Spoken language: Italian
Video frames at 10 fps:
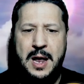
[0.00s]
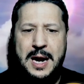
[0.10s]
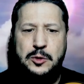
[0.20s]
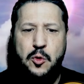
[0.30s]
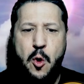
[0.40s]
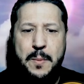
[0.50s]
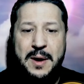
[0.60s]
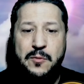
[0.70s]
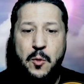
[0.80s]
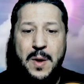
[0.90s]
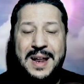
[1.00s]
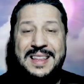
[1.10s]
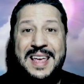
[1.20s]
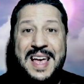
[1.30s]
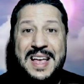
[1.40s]
La sua opera fu quella
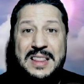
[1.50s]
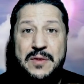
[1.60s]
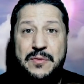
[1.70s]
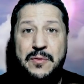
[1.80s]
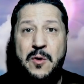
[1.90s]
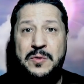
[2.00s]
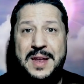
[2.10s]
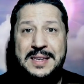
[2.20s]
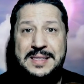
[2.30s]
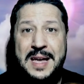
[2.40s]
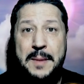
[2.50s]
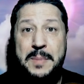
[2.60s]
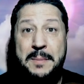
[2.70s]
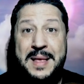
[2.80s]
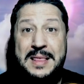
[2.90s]
di diffondere
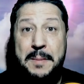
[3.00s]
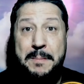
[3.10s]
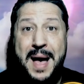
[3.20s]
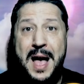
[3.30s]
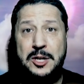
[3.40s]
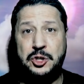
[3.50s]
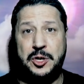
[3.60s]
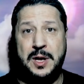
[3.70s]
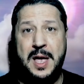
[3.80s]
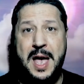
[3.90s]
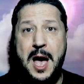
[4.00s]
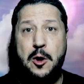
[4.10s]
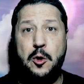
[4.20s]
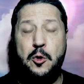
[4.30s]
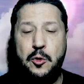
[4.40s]
instancabilmente pace a
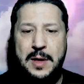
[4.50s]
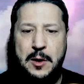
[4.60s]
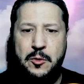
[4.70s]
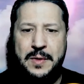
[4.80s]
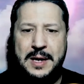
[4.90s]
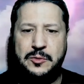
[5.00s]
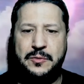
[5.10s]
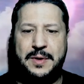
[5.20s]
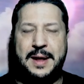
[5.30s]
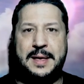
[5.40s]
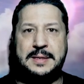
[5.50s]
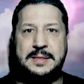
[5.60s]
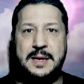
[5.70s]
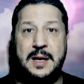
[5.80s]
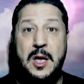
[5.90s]
coloro che erano nella
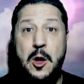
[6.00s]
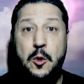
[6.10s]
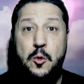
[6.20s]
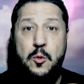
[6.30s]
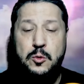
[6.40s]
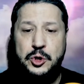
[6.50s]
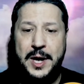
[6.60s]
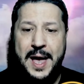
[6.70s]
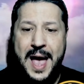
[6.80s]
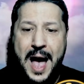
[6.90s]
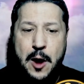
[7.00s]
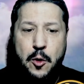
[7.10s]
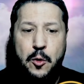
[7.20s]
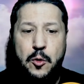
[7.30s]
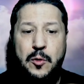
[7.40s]
sofferenza, luce a
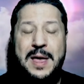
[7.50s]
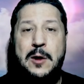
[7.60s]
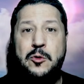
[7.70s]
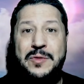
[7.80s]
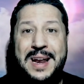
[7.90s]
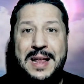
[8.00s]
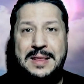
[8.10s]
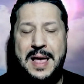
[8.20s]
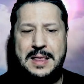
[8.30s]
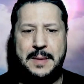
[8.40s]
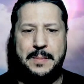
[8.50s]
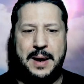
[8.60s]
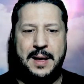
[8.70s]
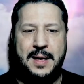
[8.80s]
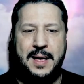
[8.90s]
coloro che erano nelle
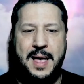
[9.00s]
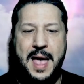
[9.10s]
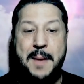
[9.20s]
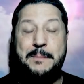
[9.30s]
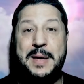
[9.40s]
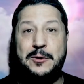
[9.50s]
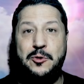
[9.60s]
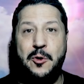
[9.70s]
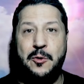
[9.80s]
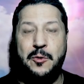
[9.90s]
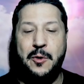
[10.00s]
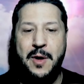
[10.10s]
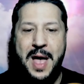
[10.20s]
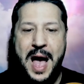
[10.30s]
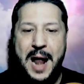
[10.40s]
tenebre, e perdono
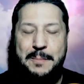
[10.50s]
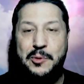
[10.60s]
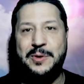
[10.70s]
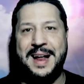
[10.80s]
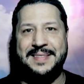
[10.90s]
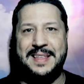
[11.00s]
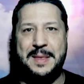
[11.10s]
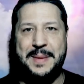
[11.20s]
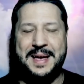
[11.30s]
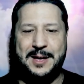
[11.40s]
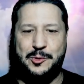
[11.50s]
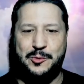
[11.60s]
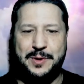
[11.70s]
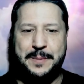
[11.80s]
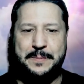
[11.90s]
al più grande dei
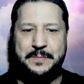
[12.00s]
peccatori.